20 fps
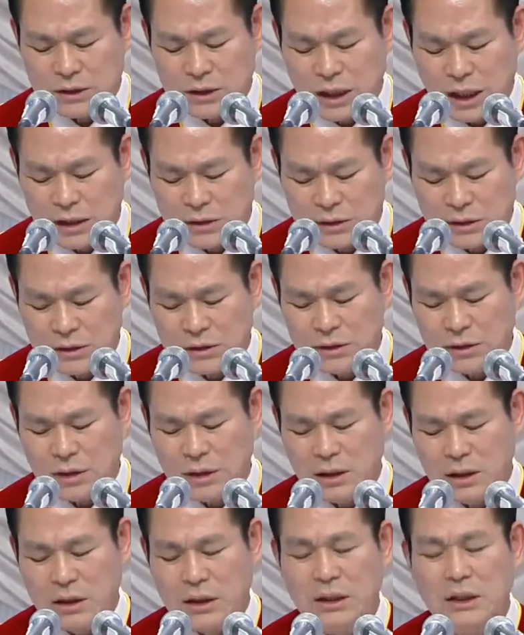の思いを
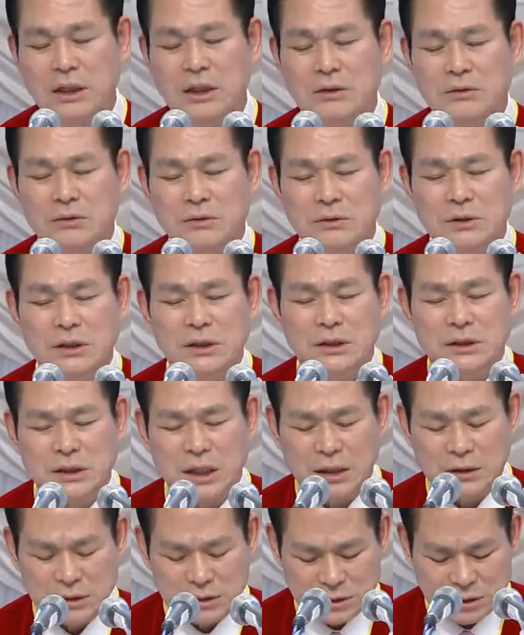巡らさない働き
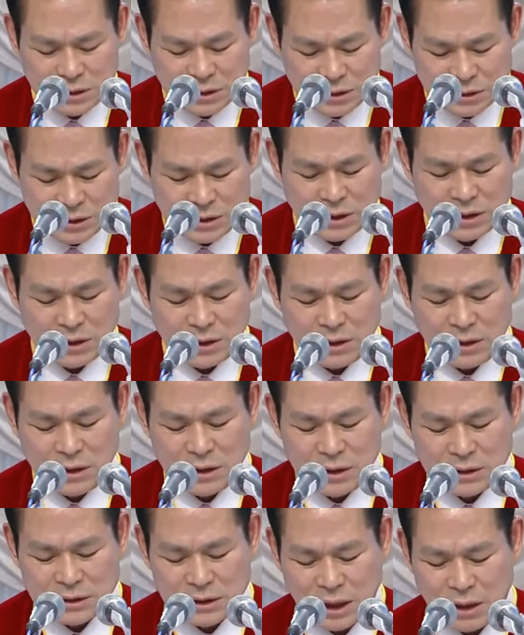人になること
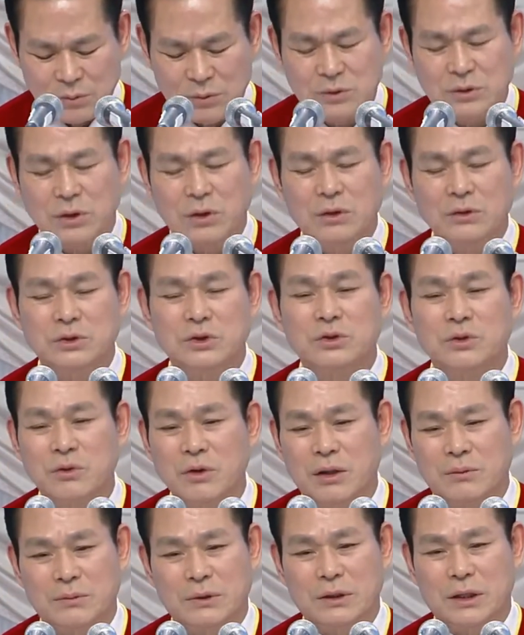が大
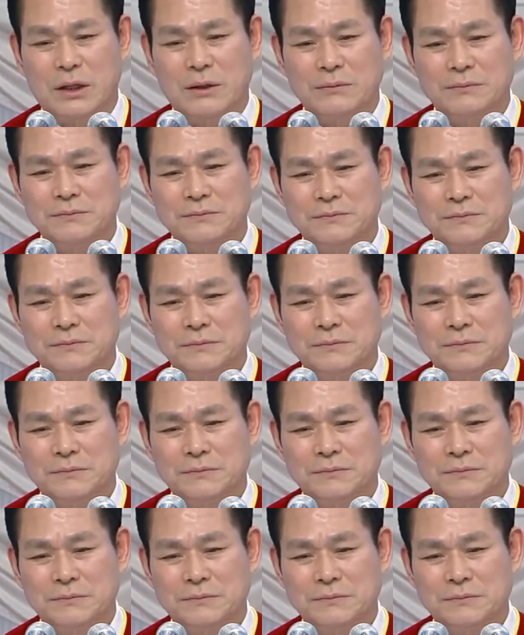切です。